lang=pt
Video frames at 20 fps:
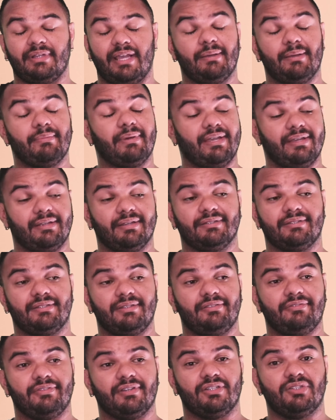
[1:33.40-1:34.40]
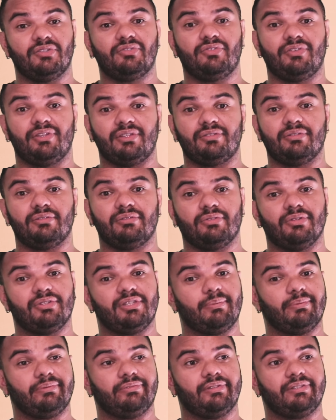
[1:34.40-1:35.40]
É, Maíra, assim fica difícil
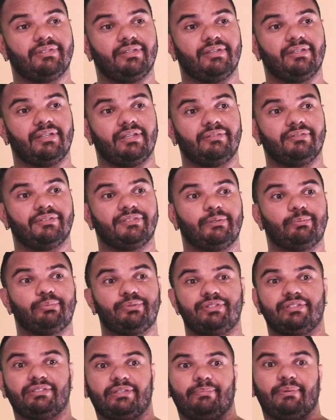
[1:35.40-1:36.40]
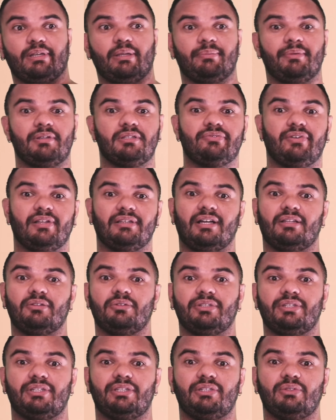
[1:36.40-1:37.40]
torcer por você, né? Você podia ter pelo menos
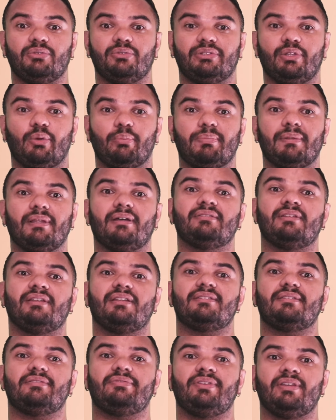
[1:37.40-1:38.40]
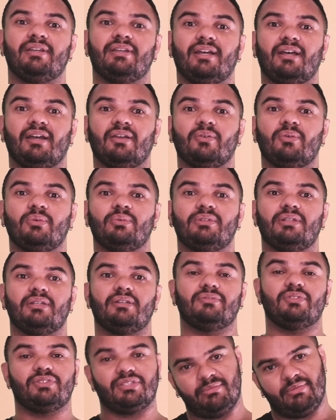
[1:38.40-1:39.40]
falado que o teu plano era se vingar
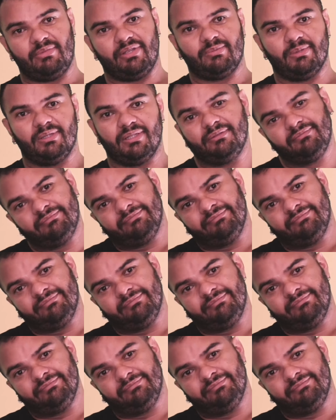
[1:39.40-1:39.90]
contra você mesma.